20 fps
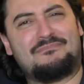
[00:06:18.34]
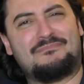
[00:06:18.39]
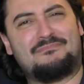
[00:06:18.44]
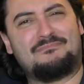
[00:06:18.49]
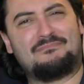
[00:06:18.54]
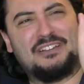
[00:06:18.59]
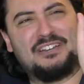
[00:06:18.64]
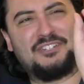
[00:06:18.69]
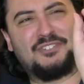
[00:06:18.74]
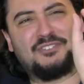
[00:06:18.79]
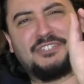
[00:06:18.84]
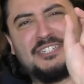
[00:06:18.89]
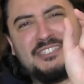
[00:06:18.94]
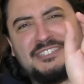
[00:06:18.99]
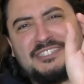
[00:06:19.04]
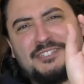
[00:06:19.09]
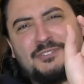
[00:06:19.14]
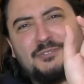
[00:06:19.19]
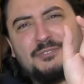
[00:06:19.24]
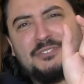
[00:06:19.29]
Pas, changer le
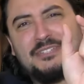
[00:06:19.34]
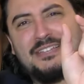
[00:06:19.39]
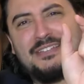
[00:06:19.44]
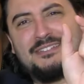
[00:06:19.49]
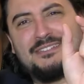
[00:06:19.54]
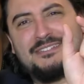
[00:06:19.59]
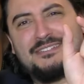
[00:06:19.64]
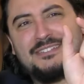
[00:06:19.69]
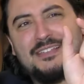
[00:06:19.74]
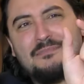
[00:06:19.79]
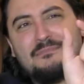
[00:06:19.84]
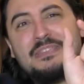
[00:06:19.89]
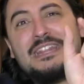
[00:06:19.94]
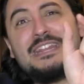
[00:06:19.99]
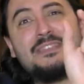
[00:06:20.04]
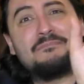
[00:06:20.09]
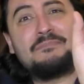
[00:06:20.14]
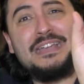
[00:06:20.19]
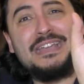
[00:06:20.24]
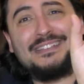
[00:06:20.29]
scénario d'un
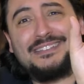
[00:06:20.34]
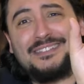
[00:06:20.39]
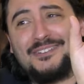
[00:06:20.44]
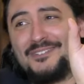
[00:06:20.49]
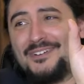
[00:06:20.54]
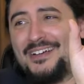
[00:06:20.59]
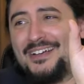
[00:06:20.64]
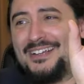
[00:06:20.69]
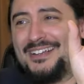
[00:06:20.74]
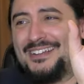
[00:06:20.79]
millimètre, quoi.